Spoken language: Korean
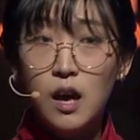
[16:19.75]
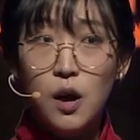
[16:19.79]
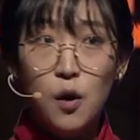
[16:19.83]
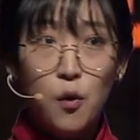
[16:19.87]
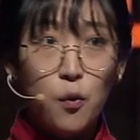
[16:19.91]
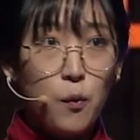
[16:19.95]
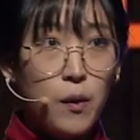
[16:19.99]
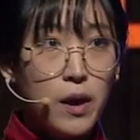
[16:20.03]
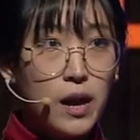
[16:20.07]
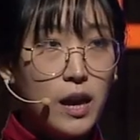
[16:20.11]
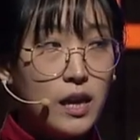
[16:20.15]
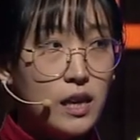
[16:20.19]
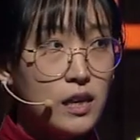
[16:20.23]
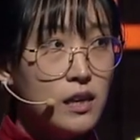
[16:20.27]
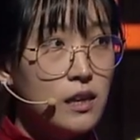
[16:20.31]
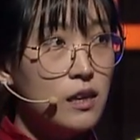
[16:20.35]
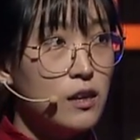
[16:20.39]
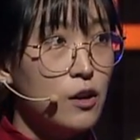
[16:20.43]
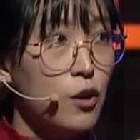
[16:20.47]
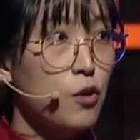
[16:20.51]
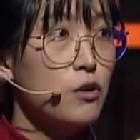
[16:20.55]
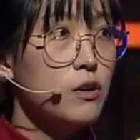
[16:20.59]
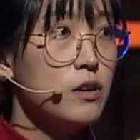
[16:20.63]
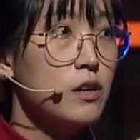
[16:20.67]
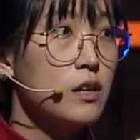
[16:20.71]
왜 이
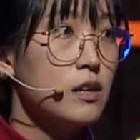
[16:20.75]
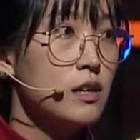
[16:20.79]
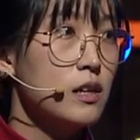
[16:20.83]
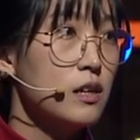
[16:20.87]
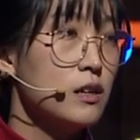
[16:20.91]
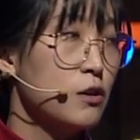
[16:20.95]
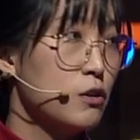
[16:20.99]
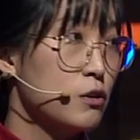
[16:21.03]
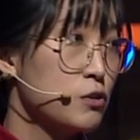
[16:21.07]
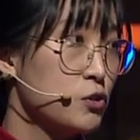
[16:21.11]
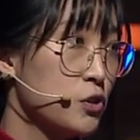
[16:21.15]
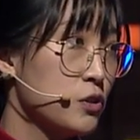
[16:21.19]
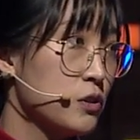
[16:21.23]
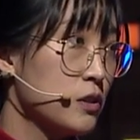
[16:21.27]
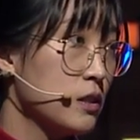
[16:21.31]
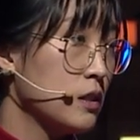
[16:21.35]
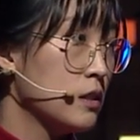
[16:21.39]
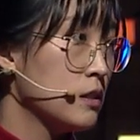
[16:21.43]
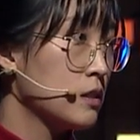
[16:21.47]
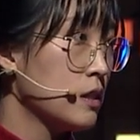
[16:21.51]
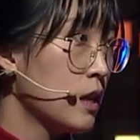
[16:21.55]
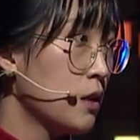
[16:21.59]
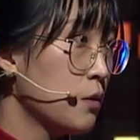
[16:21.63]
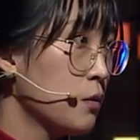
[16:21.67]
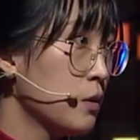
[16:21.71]
격리를 여전히 이
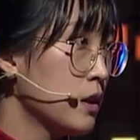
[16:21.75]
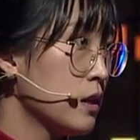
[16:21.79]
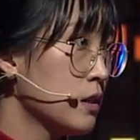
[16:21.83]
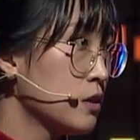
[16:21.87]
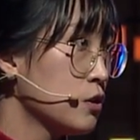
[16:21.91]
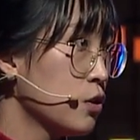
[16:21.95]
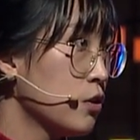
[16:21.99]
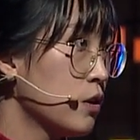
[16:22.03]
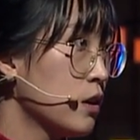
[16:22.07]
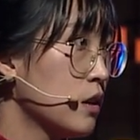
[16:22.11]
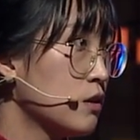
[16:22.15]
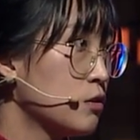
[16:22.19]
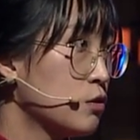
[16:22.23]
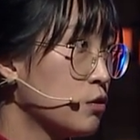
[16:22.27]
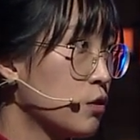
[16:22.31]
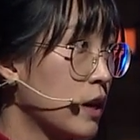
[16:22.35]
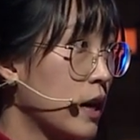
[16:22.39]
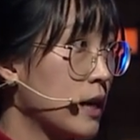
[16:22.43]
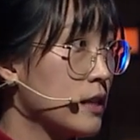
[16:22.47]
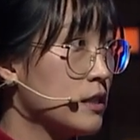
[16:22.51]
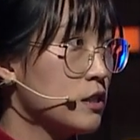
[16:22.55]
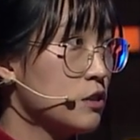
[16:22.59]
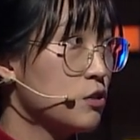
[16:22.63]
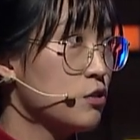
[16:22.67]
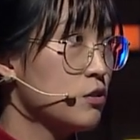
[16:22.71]
사회의 철학으로
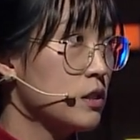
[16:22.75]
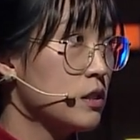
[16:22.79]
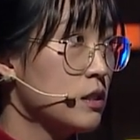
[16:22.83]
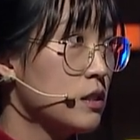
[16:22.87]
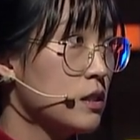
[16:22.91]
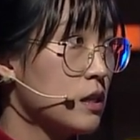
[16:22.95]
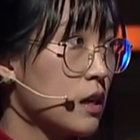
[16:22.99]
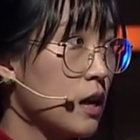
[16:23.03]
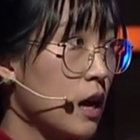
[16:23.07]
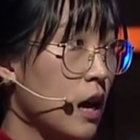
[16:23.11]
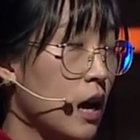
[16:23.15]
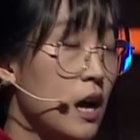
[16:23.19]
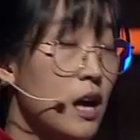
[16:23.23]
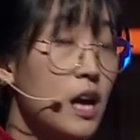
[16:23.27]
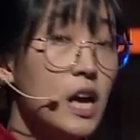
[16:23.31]
가지고 있는가?